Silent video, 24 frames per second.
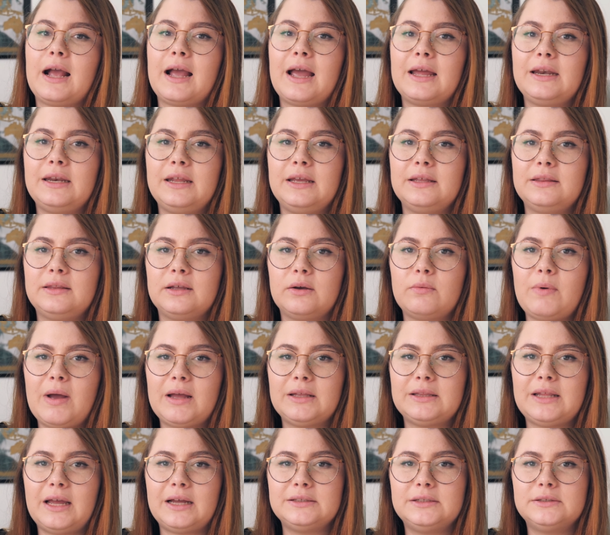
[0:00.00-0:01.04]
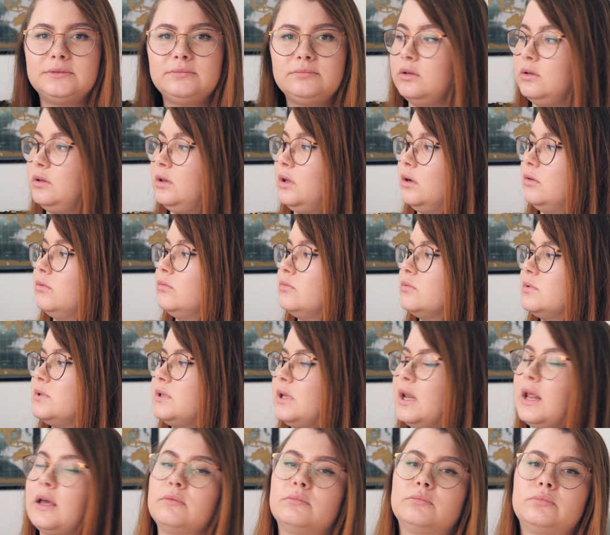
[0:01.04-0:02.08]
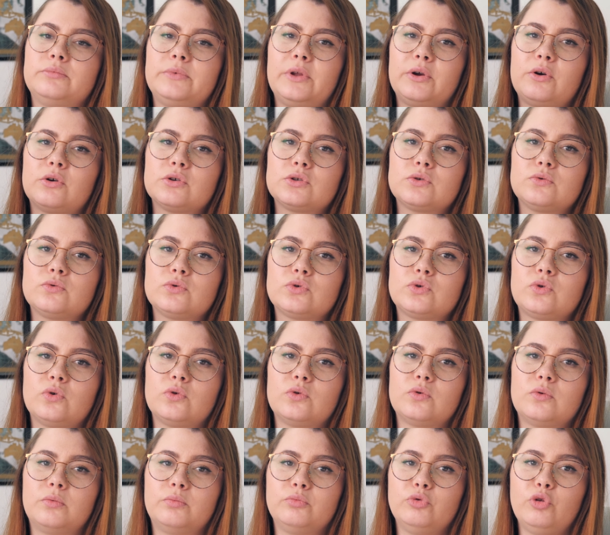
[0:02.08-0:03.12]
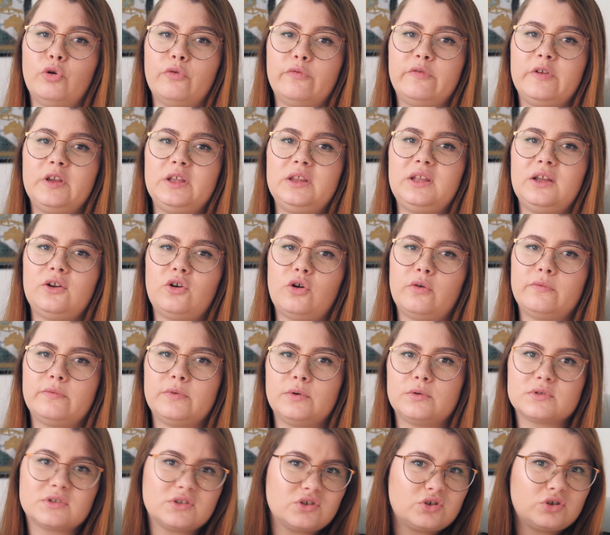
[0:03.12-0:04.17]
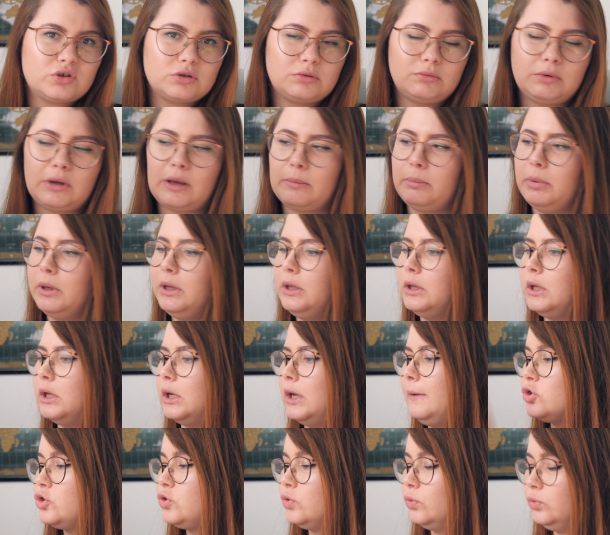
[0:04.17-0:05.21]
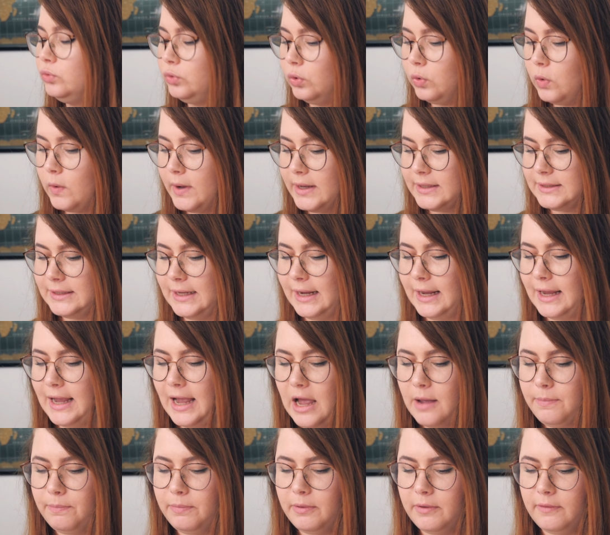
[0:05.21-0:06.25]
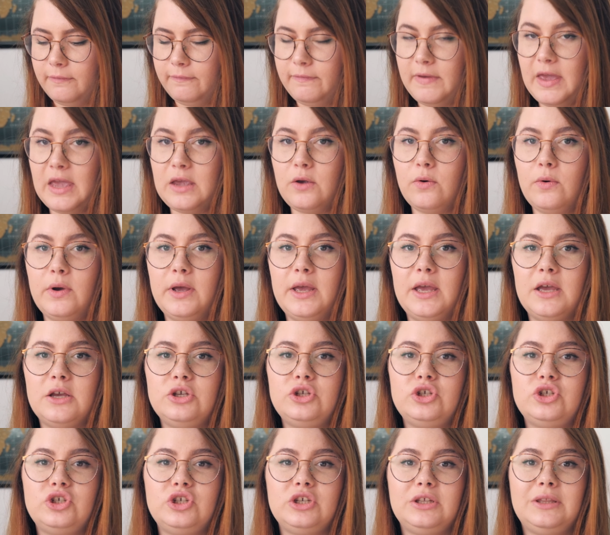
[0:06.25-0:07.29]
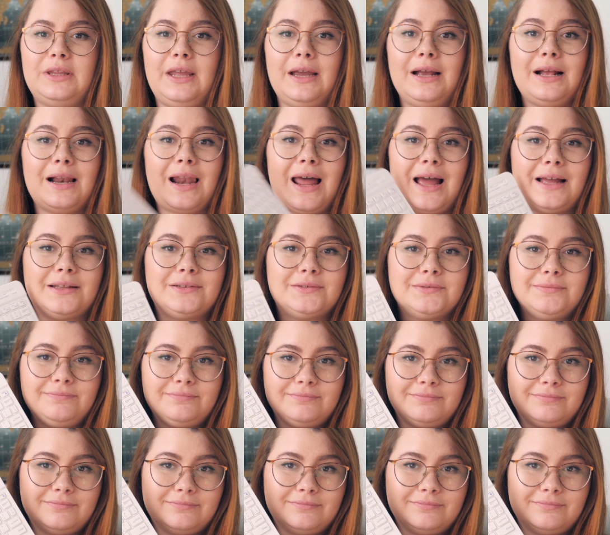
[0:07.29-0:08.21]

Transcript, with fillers: a caneta guardada. Então, sei lá, o negócio custou 99 euros e a gente não quer perder, né? Junto com essa capa veio este teclado